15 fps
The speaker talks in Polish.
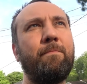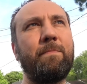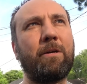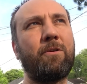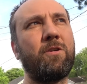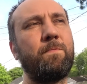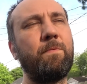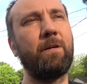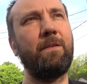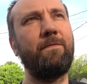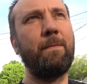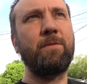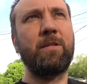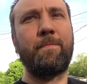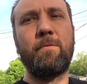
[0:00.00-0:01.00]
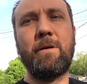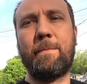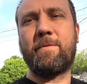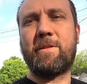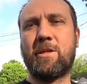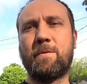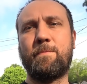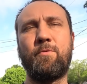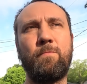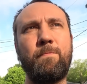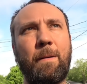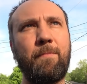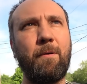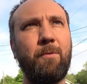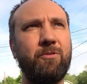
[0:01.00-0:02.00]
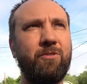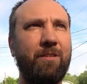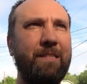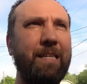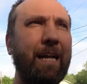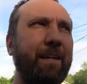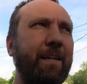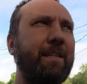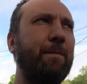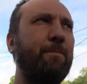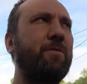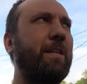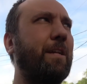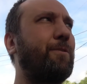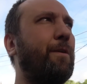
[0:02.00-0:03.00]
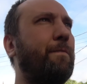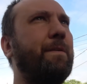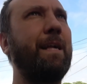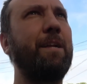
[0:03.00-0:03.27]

Jakoś e, wiem, że była też próba pomocy zdalnej temu statkowi,